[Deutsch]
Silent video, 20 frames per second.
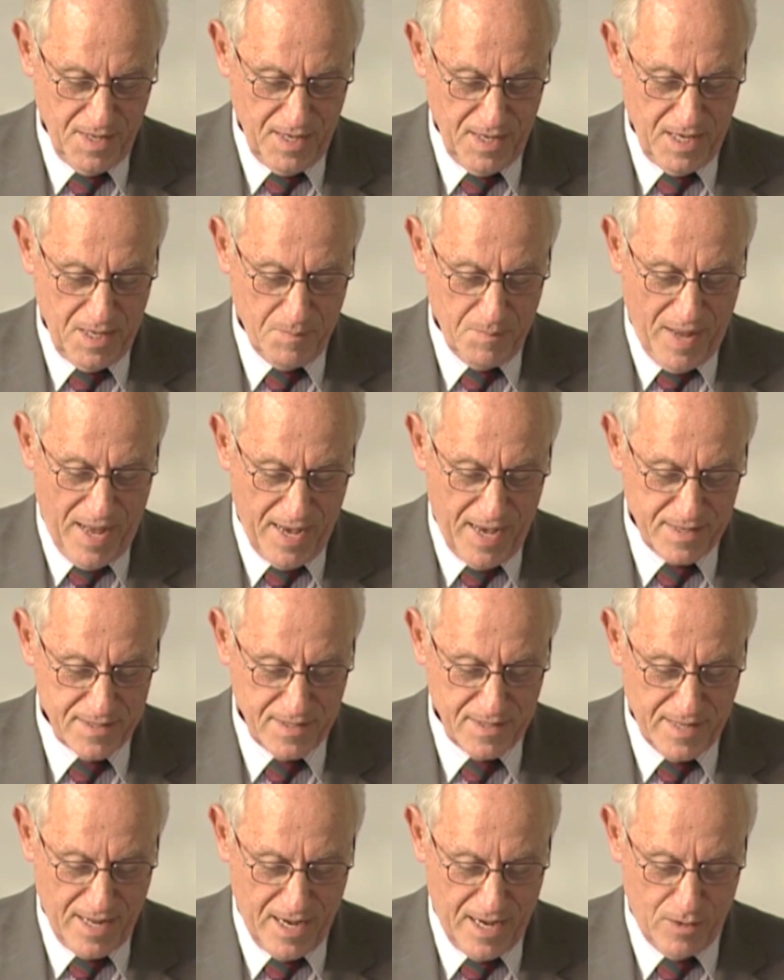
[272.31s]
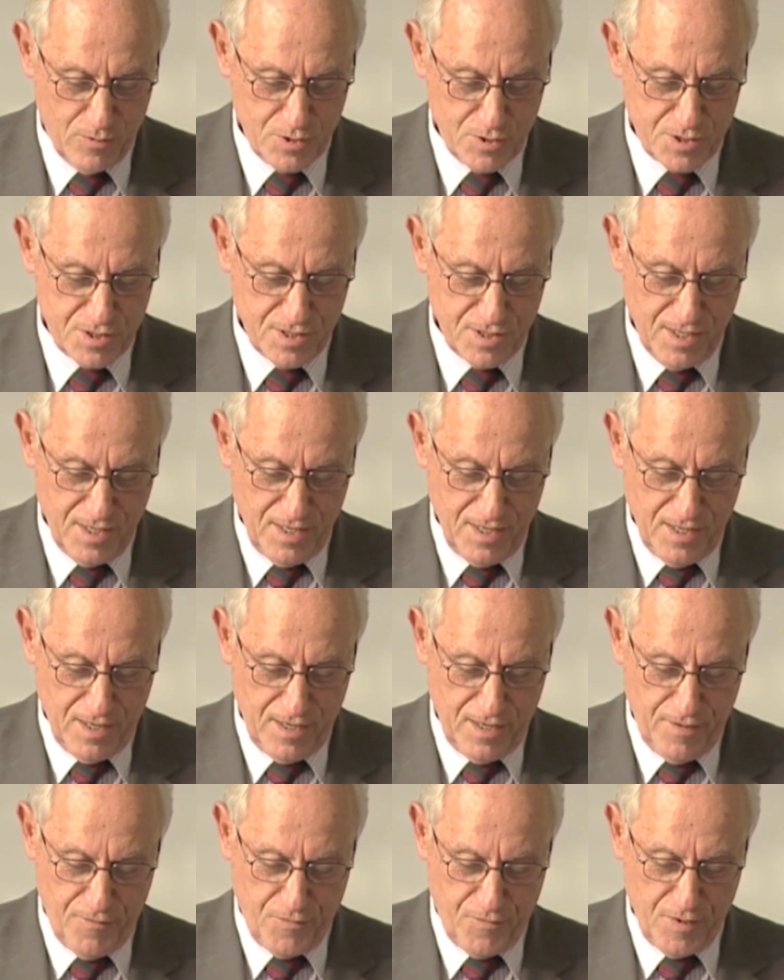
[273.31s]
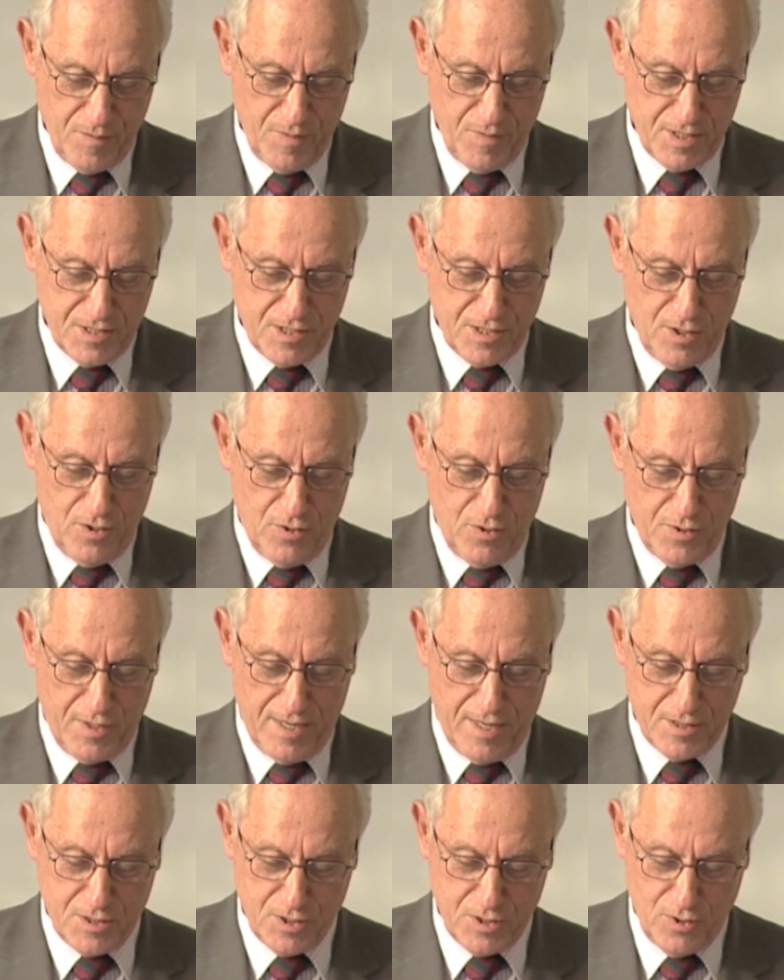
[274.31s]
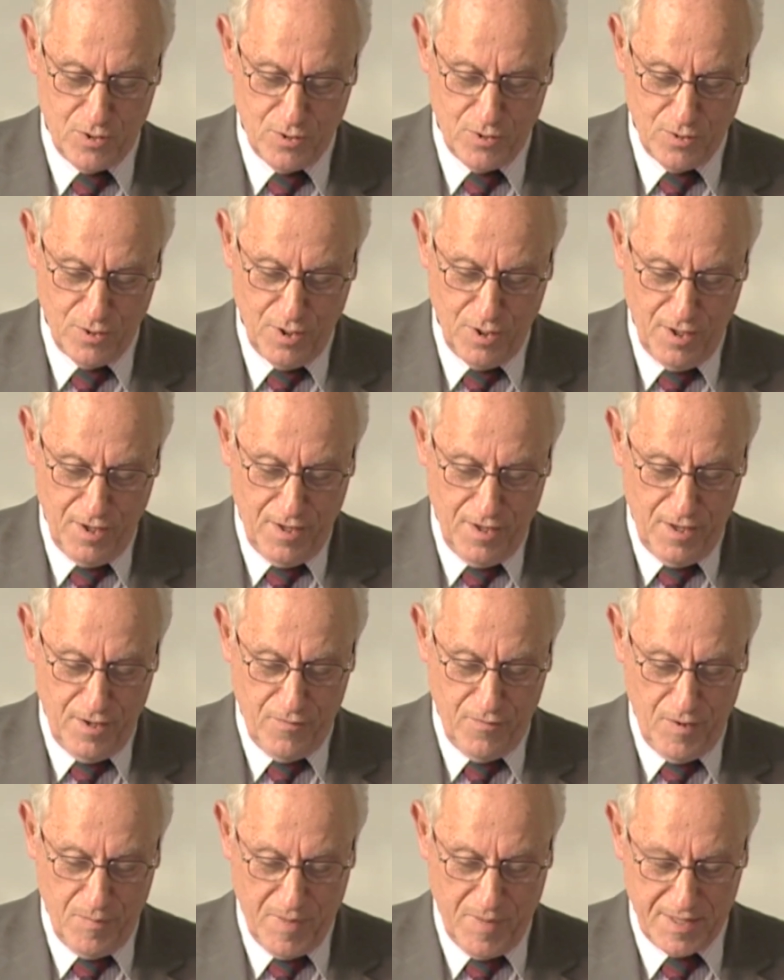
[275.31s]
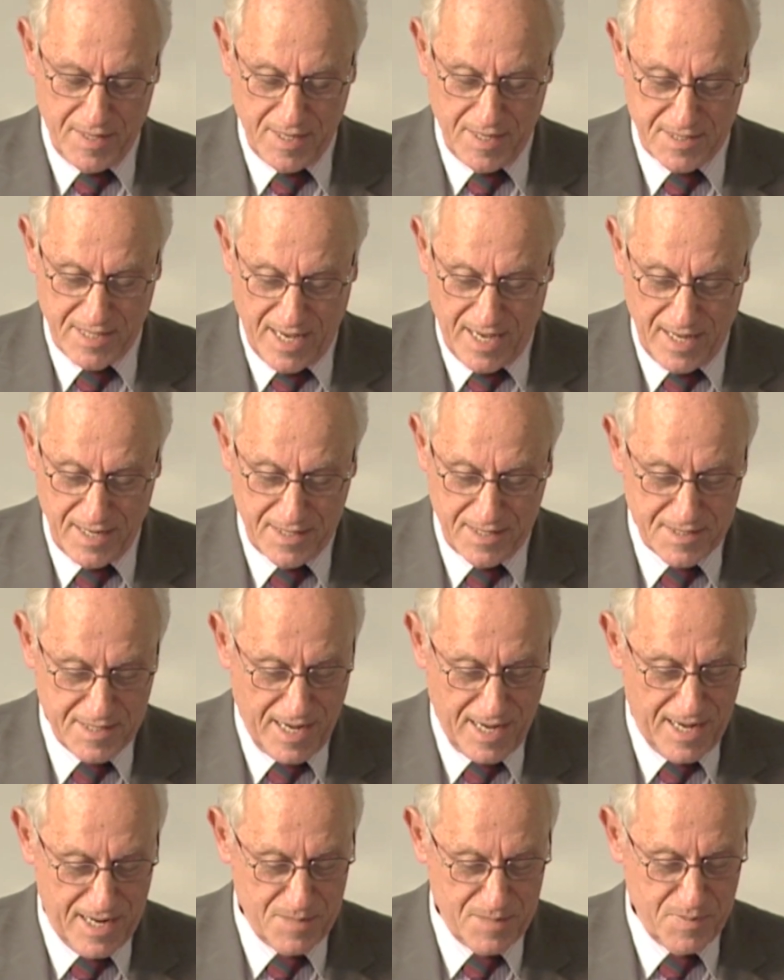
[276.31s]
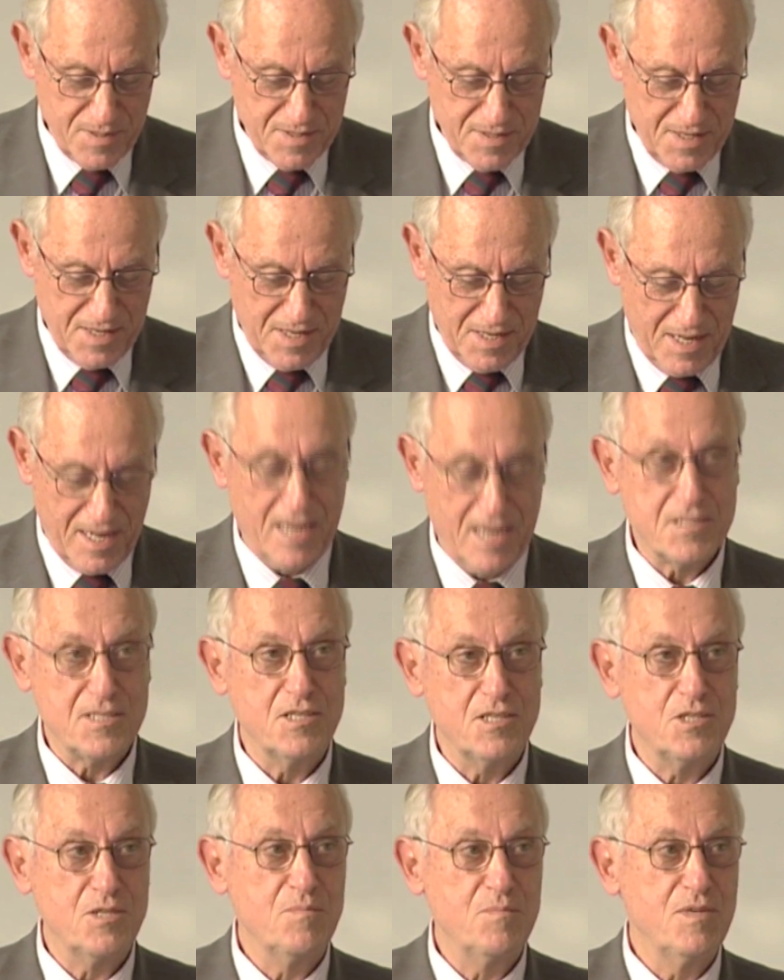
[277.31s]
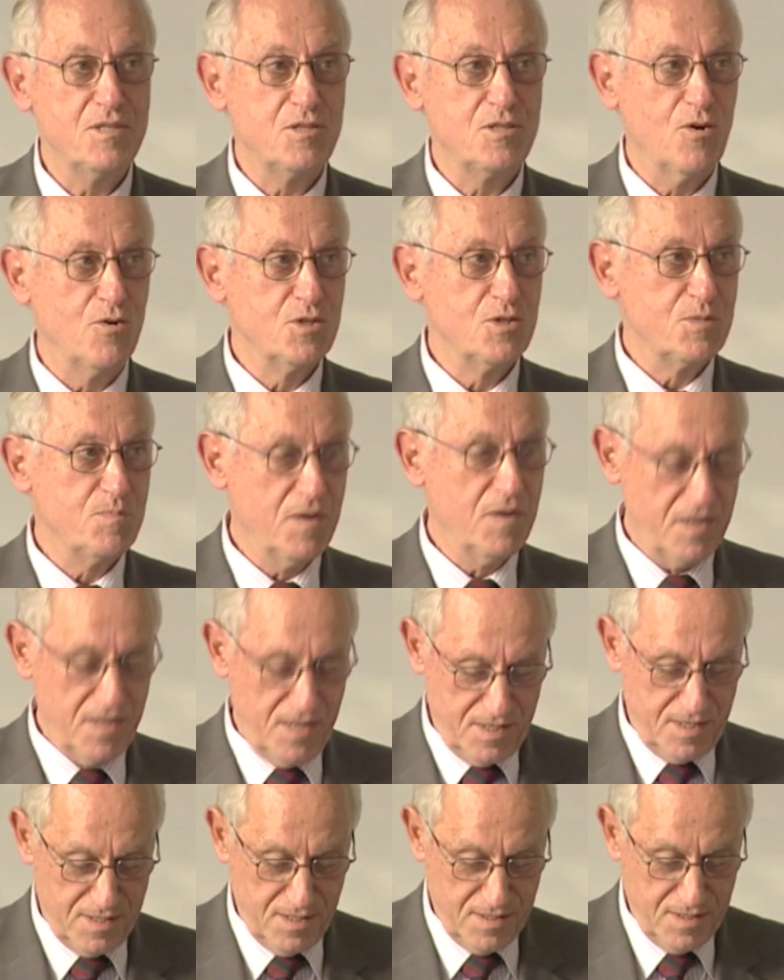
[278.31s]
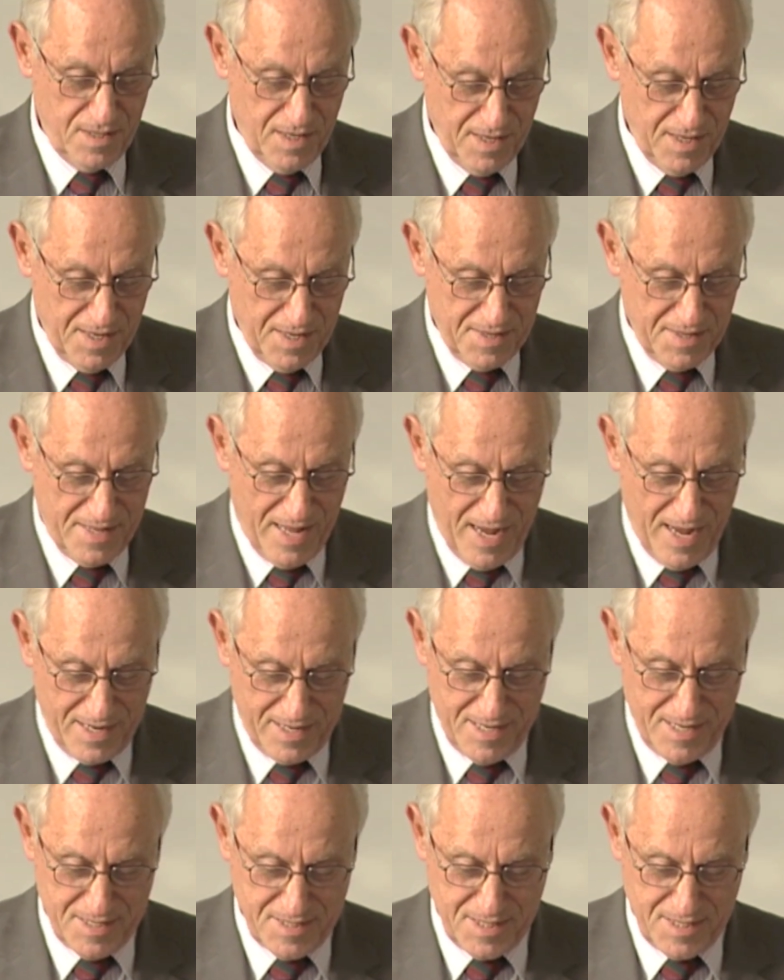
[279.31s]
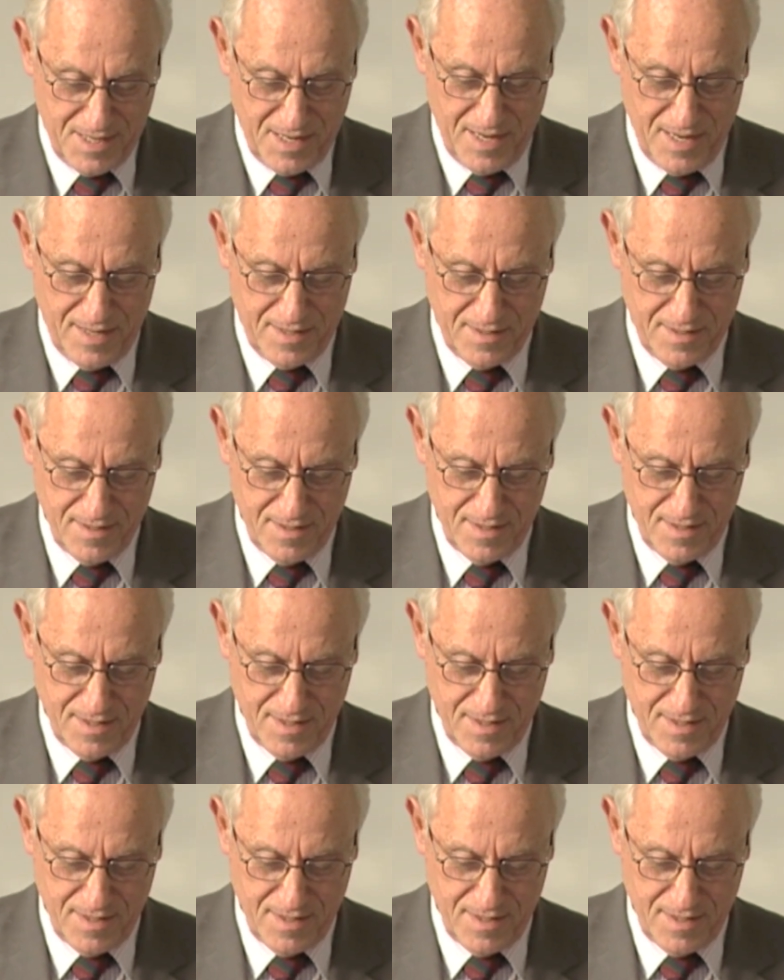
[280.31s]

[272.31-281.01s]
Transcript: im eigenen Haus lief die Mission dann so, wie man das allenthalben in klassischen Missionsberichten nachlesen kann.